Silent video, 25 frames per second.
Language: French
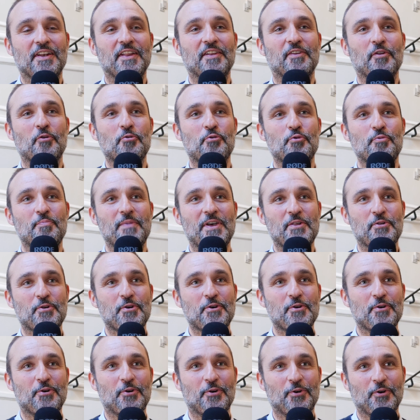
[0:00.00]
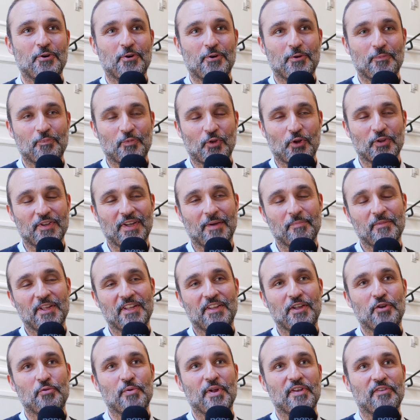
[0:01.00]
Les enjeux majeurs en, termes
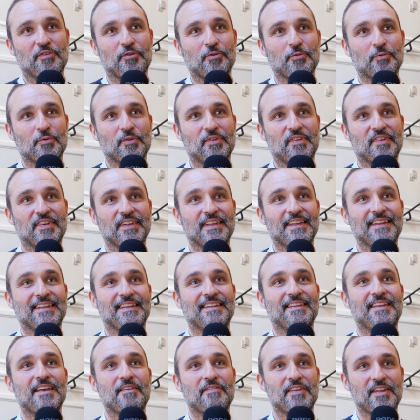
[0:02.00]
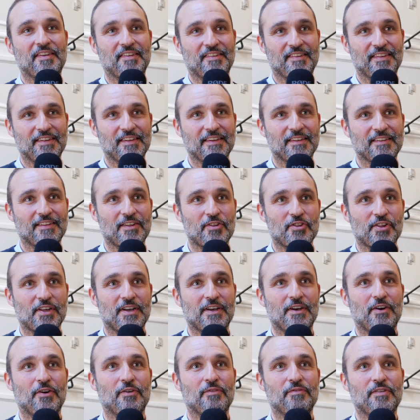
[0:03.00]
d'atténuation, c'est d'investir
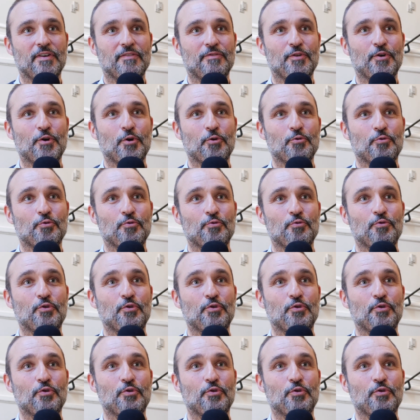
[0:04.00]
déjà en faveur du